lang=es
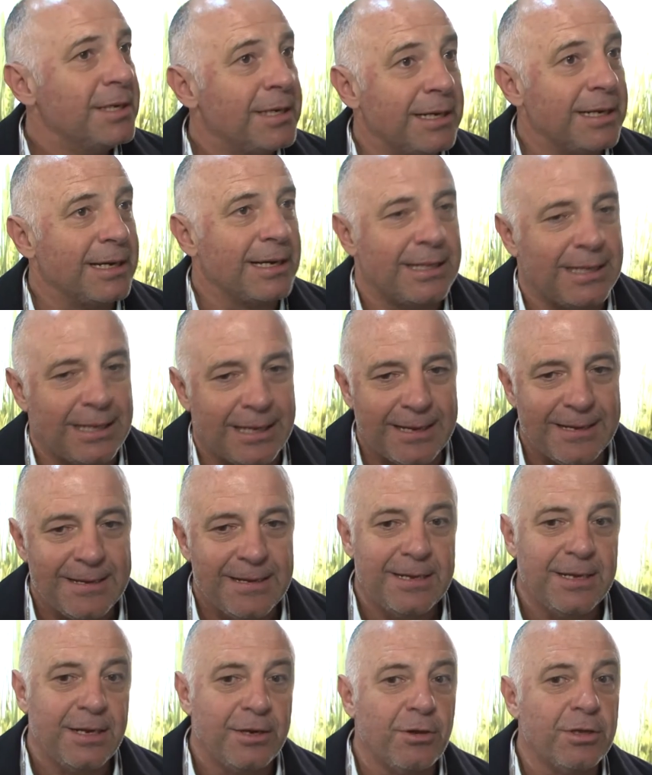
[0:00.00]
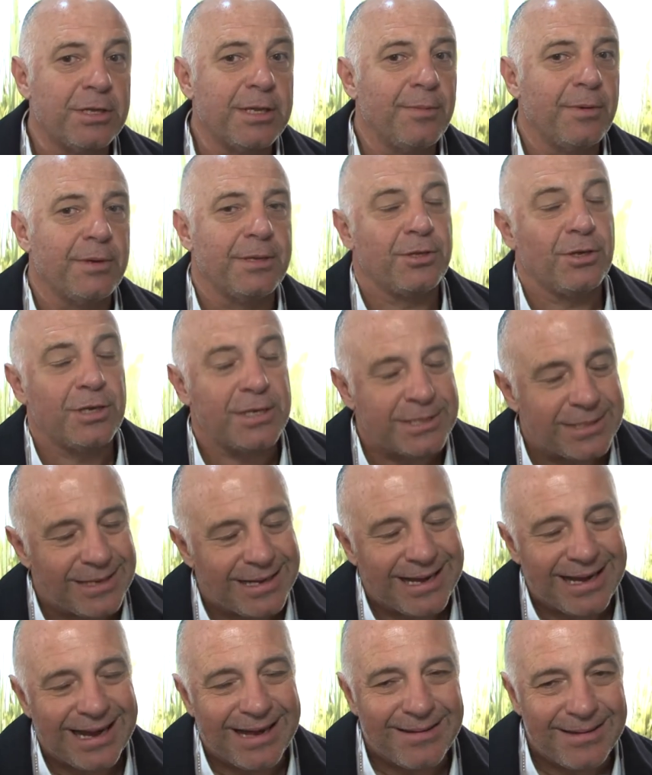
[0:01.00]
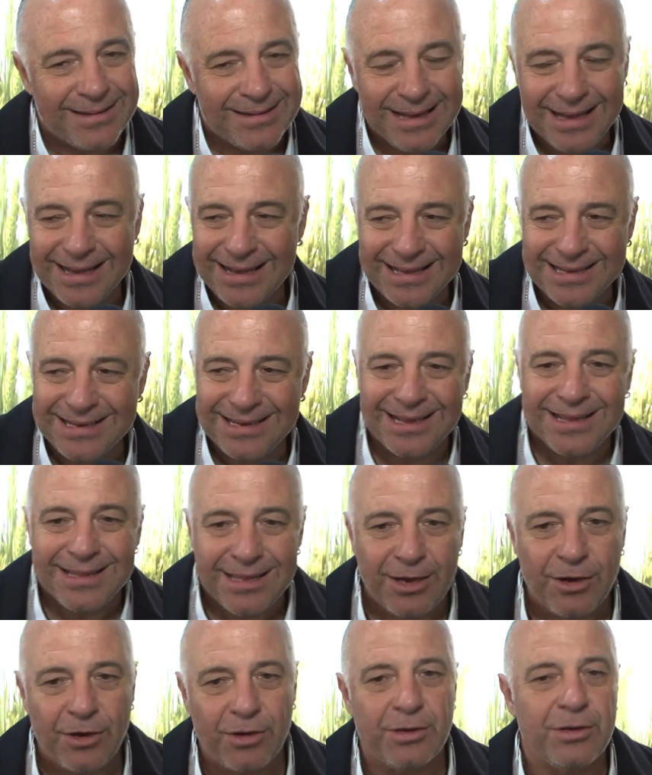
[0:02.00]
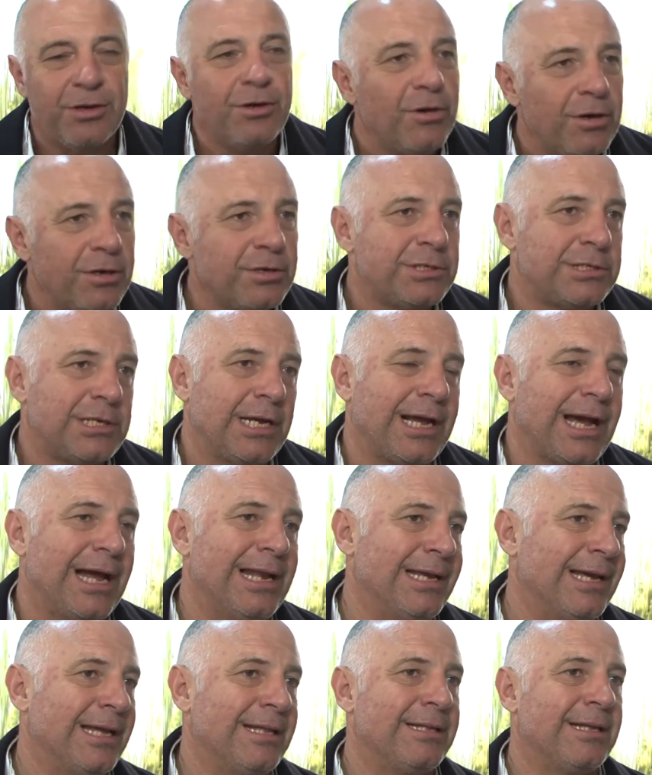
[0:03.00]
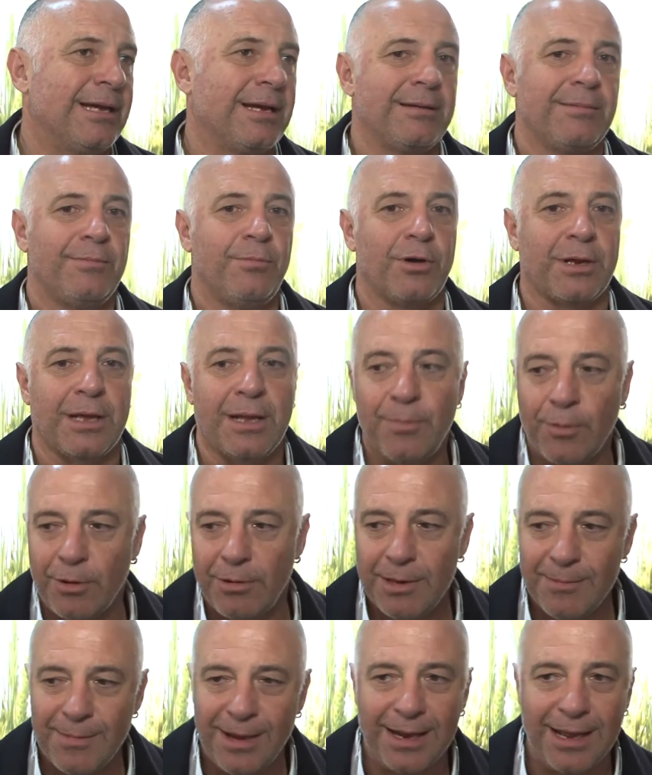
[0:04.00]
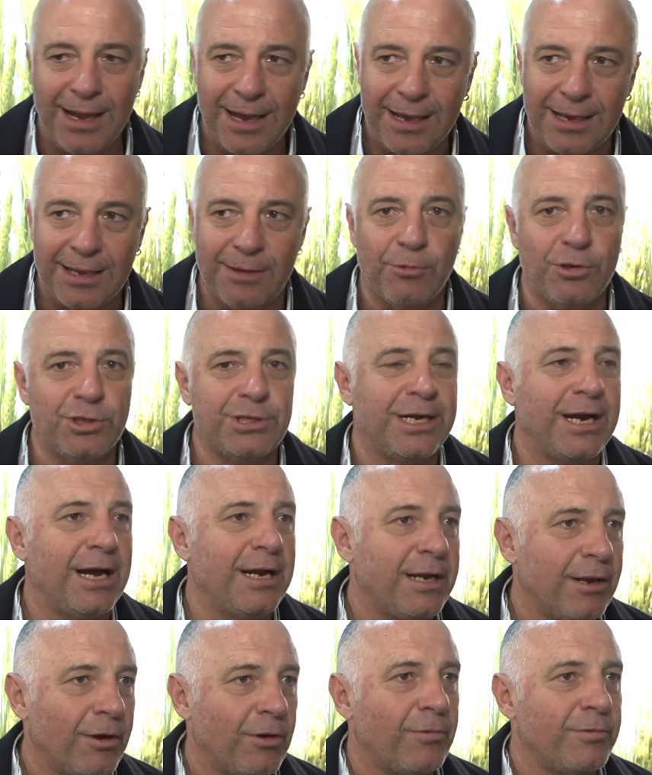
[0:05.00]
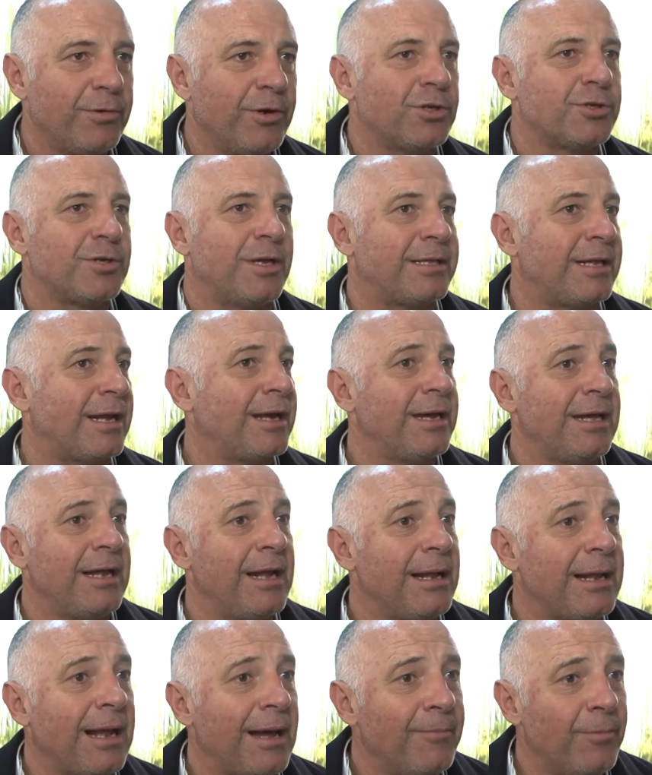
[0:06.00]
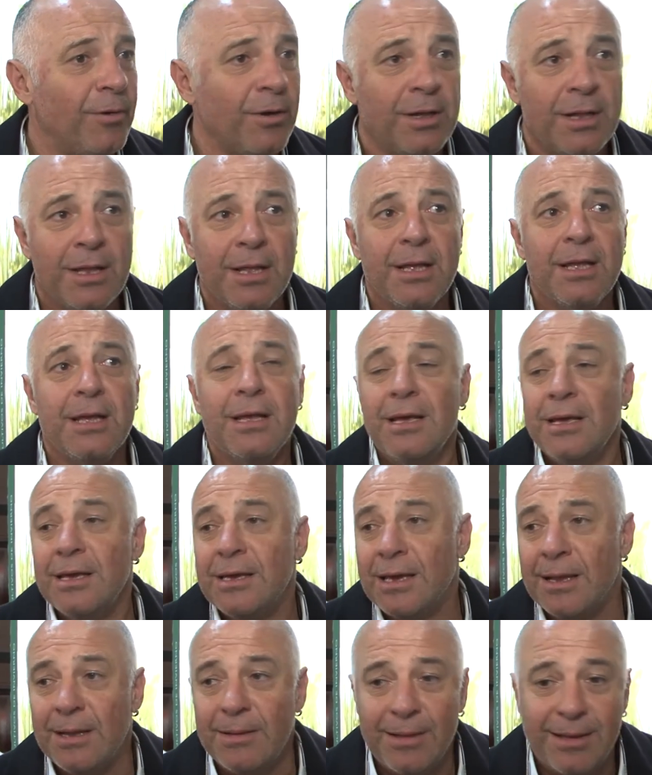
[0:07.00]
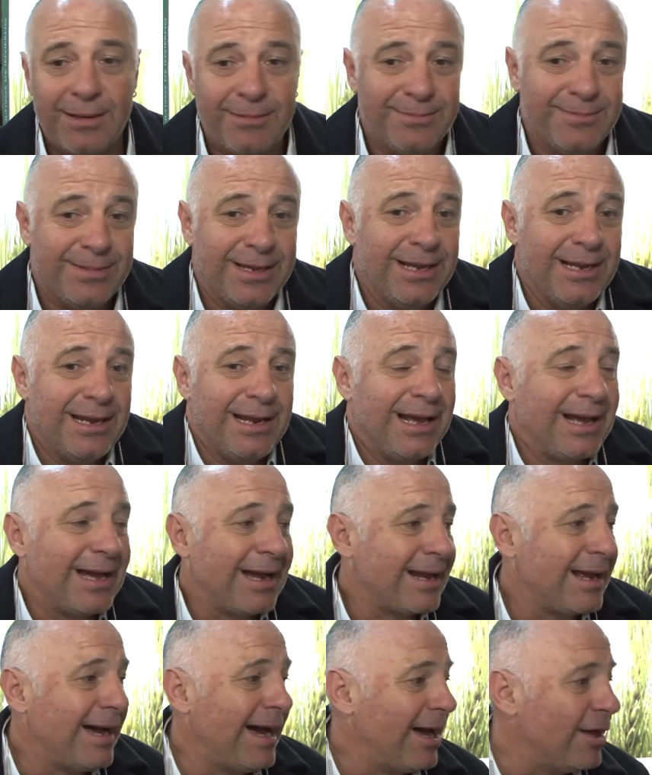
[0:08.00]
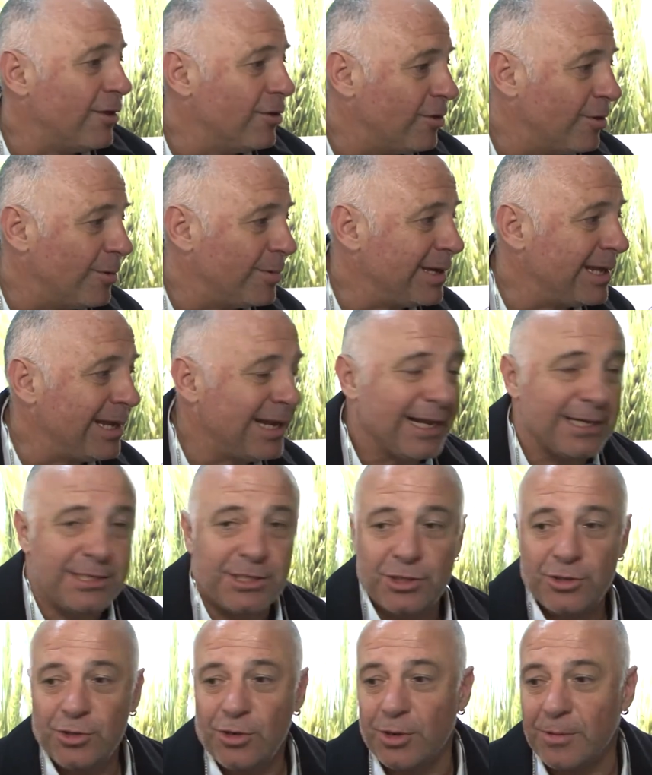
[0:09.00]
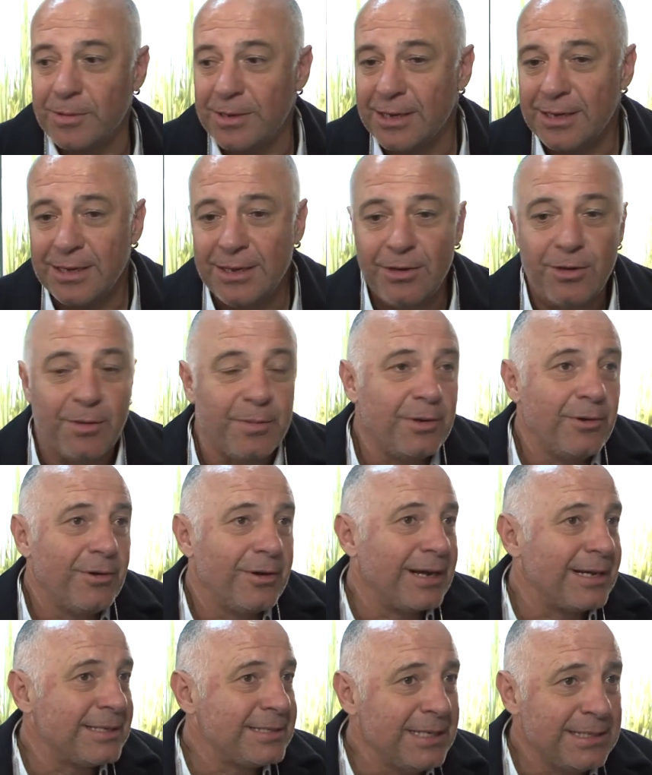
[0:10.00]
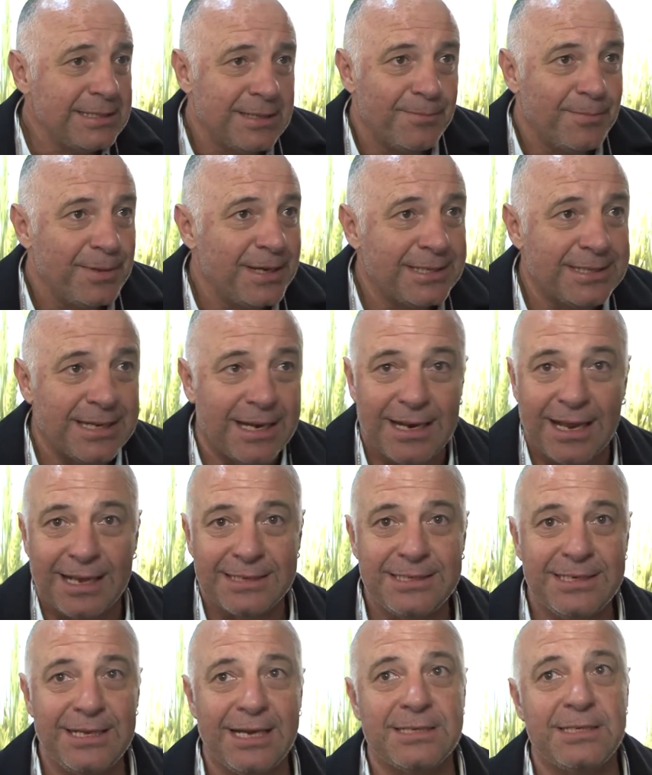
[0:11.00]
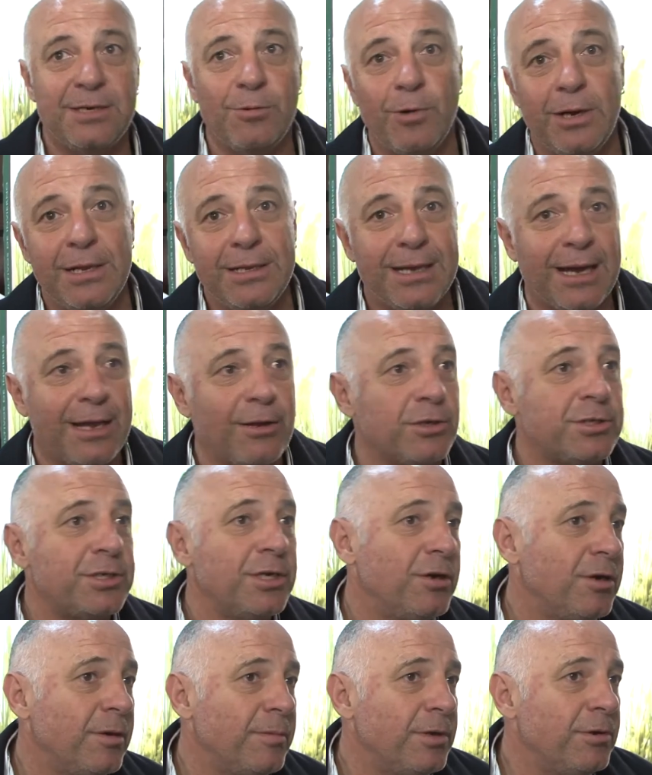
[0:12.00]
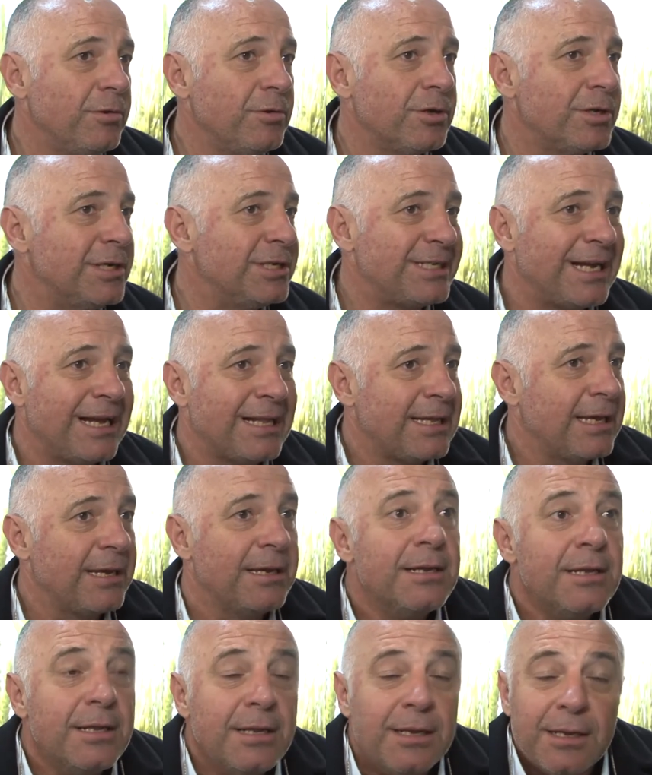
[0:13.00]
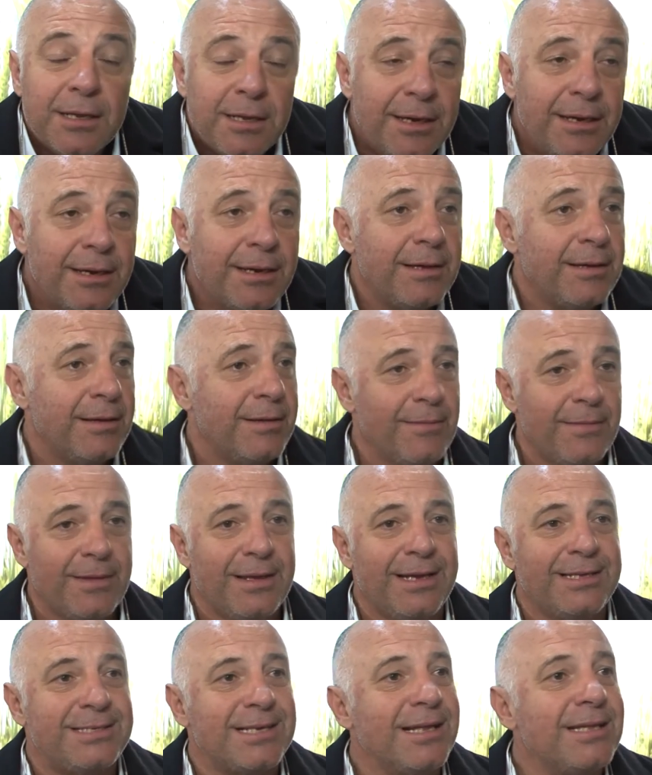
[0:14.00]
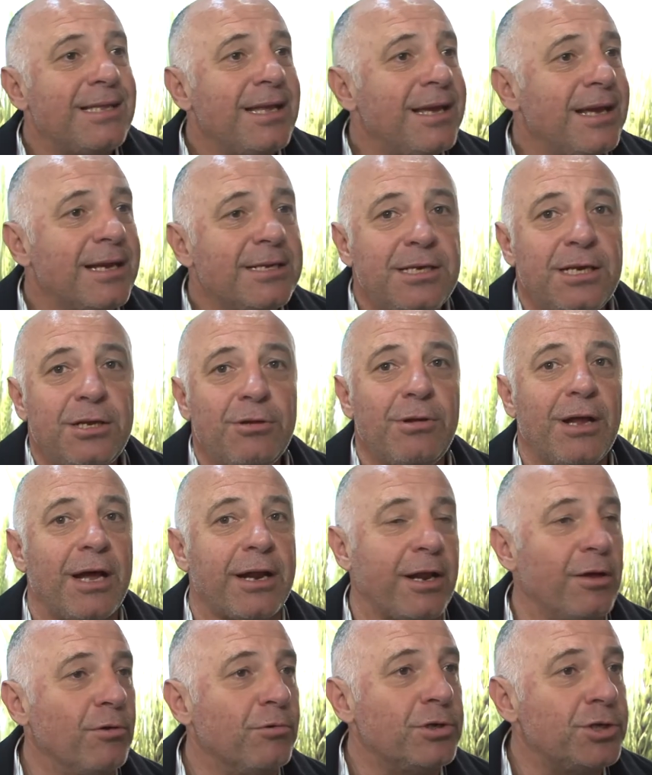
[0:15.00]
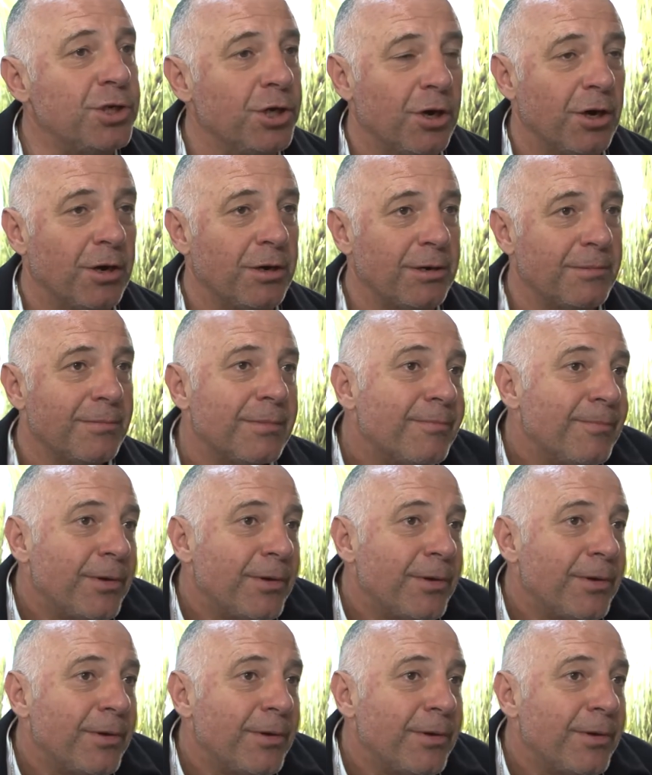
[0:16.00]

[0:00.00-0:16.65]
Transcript: este, no entonces les digo, no se calienten. Porque el problema acá es que vos llegás nervioso a la tranquera del campo y eh, viene el encargado, viene el asesor, eh, lo primero que haces empiezan las idas y vueltas, a los cinco minutos echaste eh, y sentís que hiciste una reducción.